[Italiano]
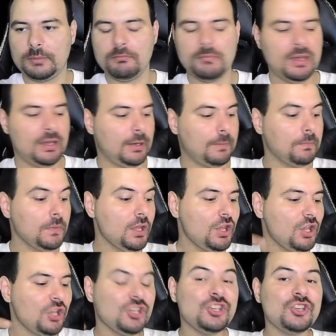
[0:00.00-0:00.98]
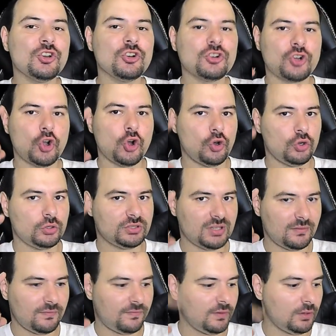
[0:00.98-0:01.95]
Bene, io
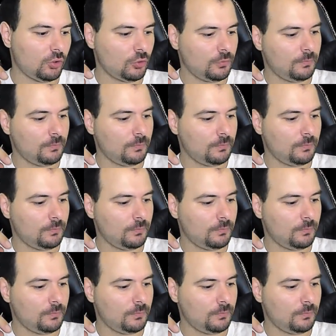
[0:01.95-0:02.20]
cosa farò?